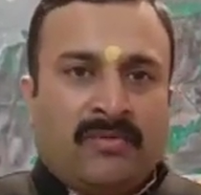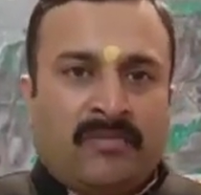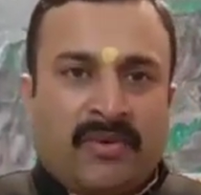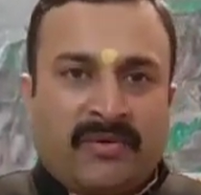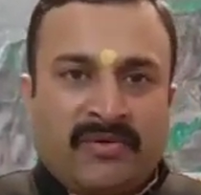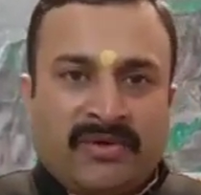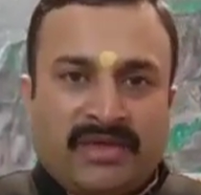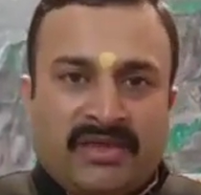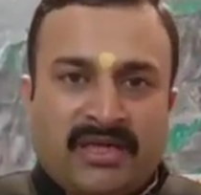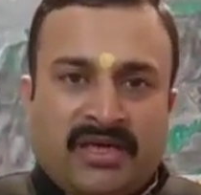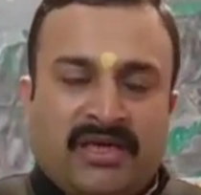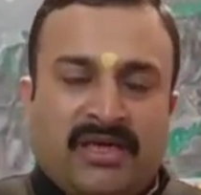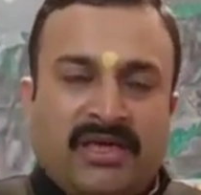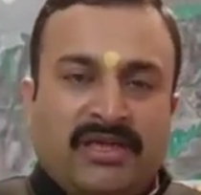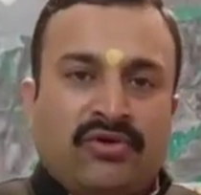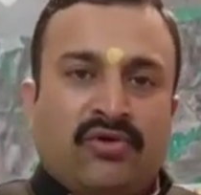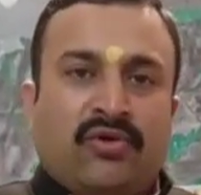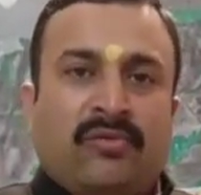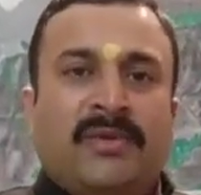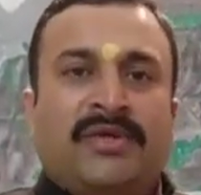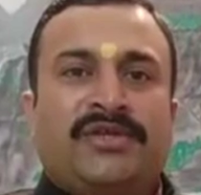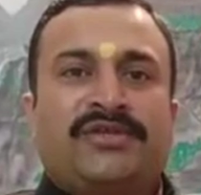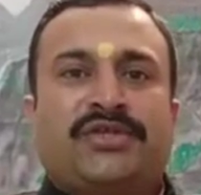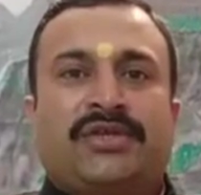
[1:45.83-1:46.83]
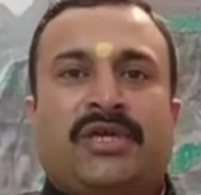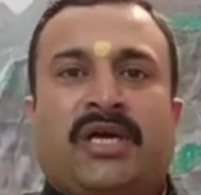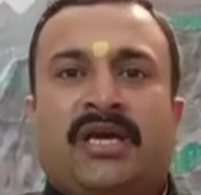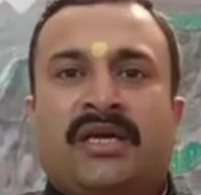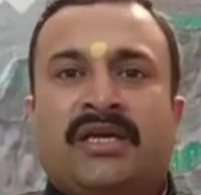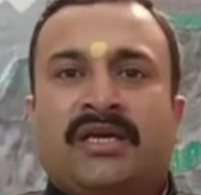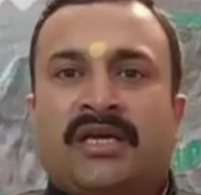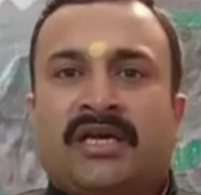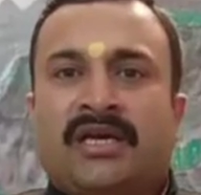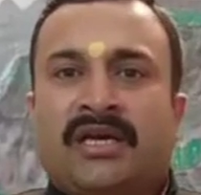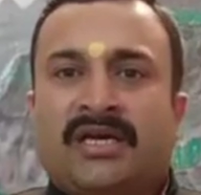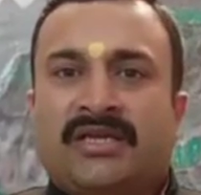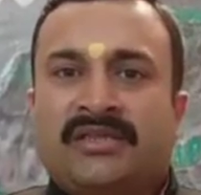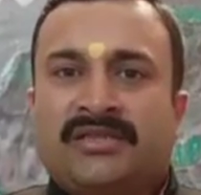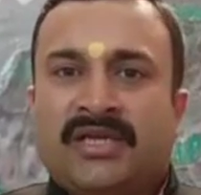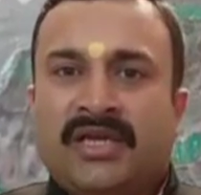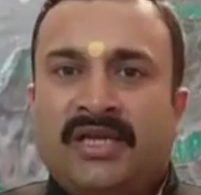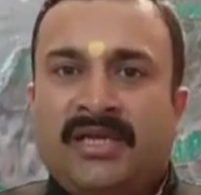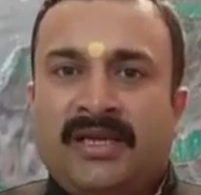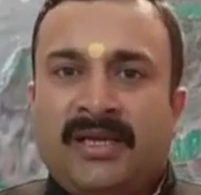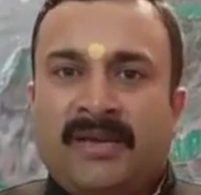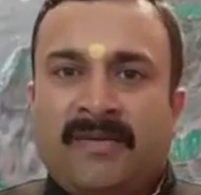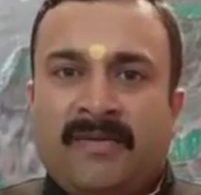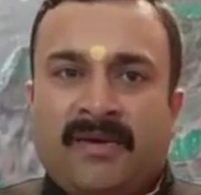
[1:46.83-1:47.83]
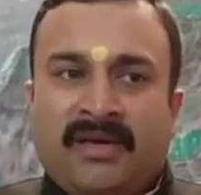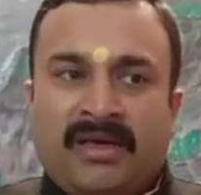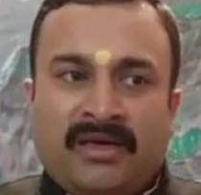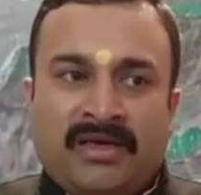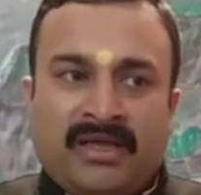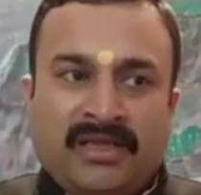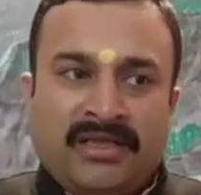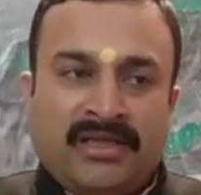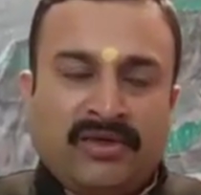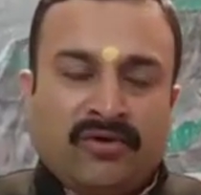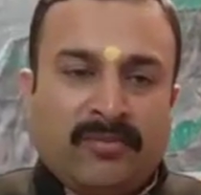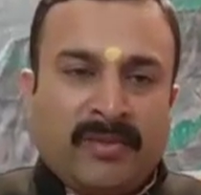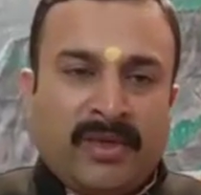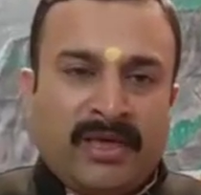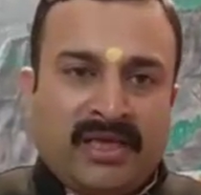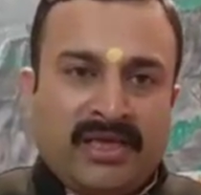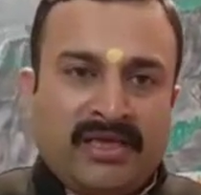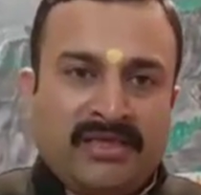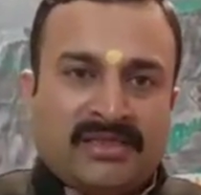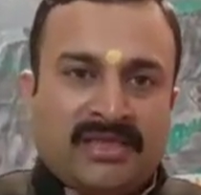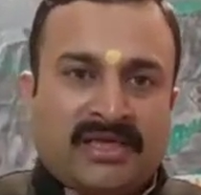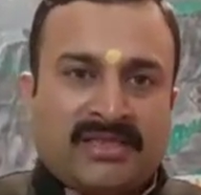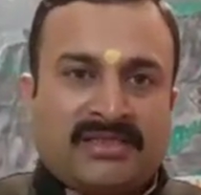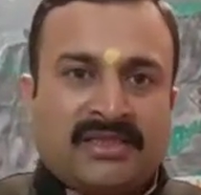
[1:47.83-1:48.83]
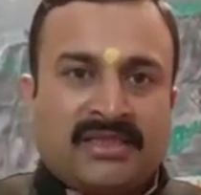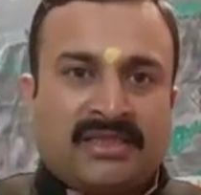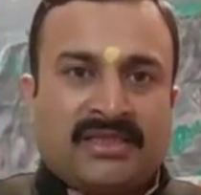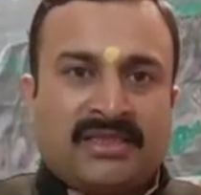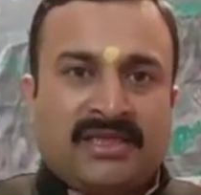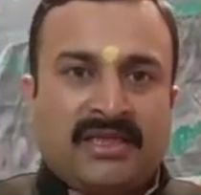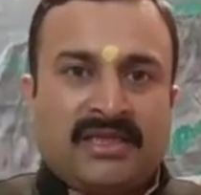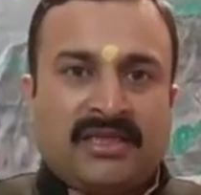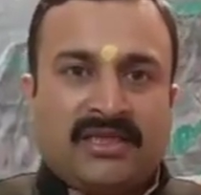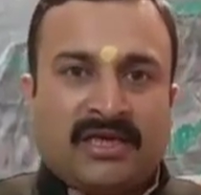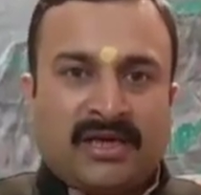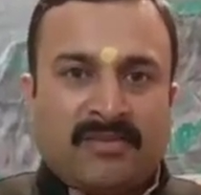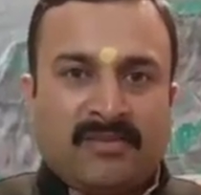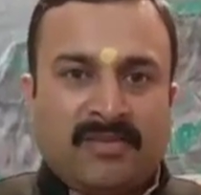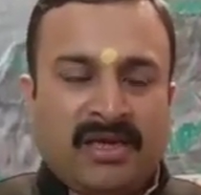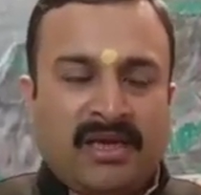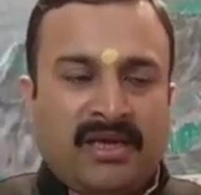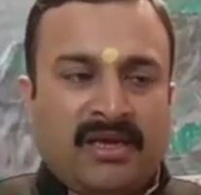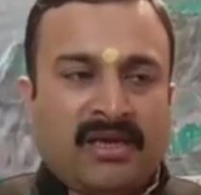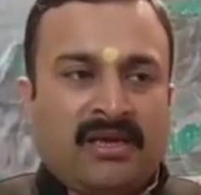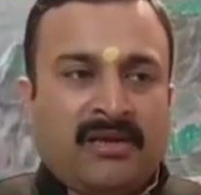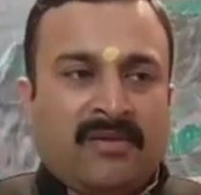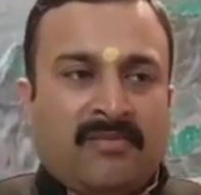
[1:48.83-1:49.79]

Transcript: पवित्र नदियों में स्नान करना चाहिए नदियों में नहीं जा सकते घर में